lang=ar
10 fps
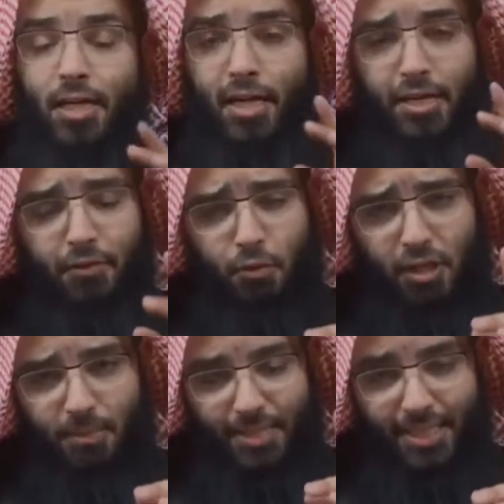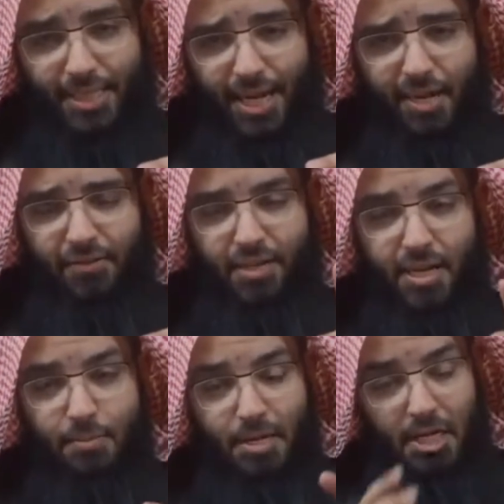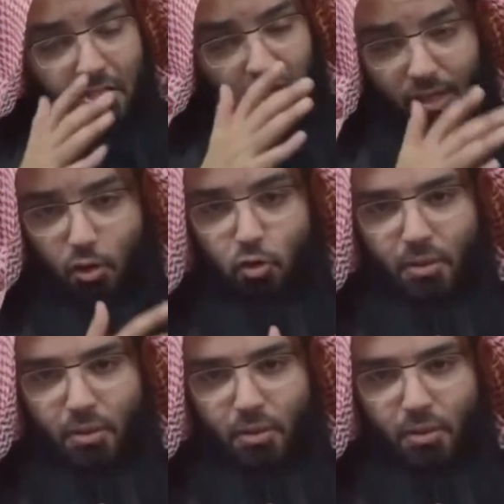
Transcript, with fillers: يعرف قيمة العافية من أسهره